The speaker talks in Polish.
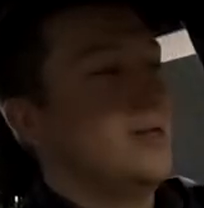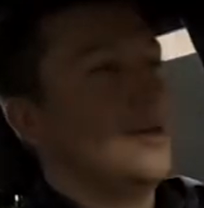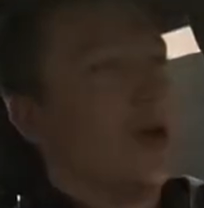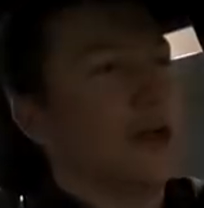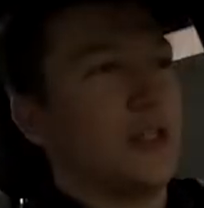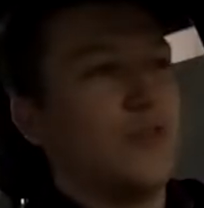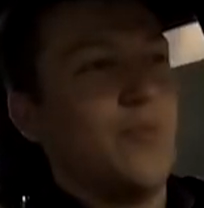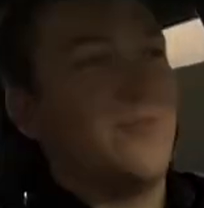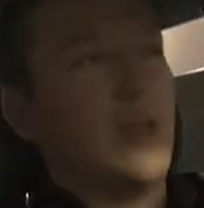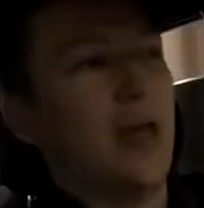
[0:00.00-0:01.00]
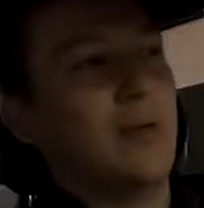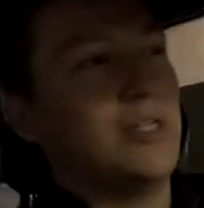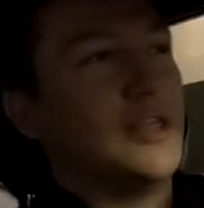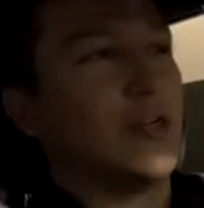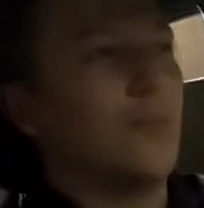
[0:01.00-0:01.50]
Chociaż wy pewnie
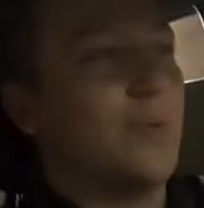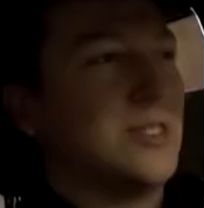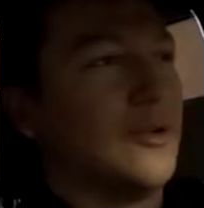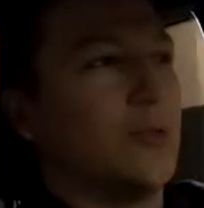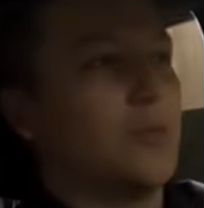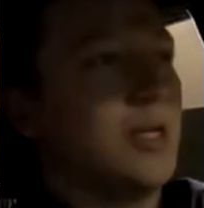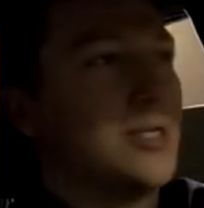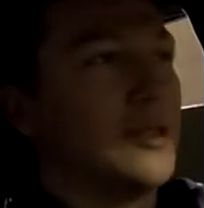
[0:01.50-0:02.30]
będziecie kompresor słyszeć.